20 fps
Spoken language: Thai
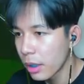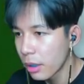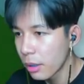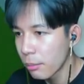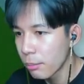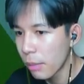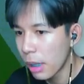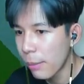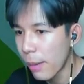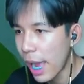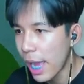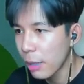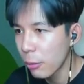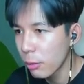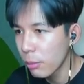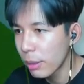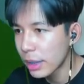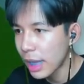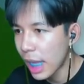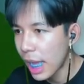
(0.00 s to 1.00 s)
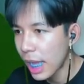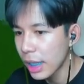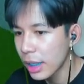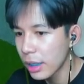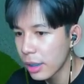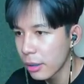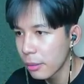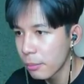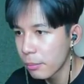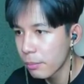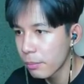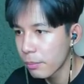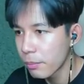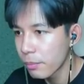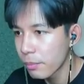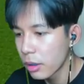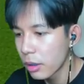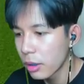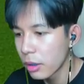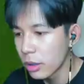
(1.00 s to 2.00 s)
บายบายอุ้ยไม่ตาย
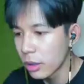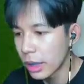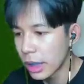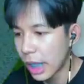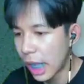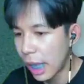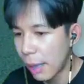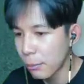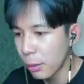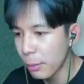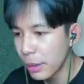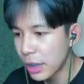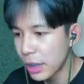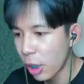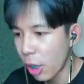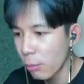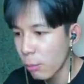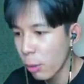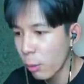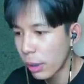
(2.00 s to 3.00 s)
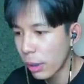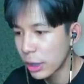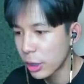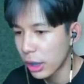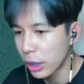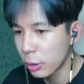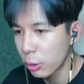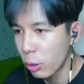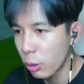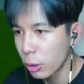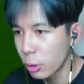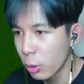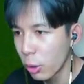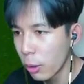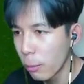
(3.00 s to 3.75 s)
นี่ครับ แล้วพี่จะคอมโบวันช็อตให้ทุกคนดู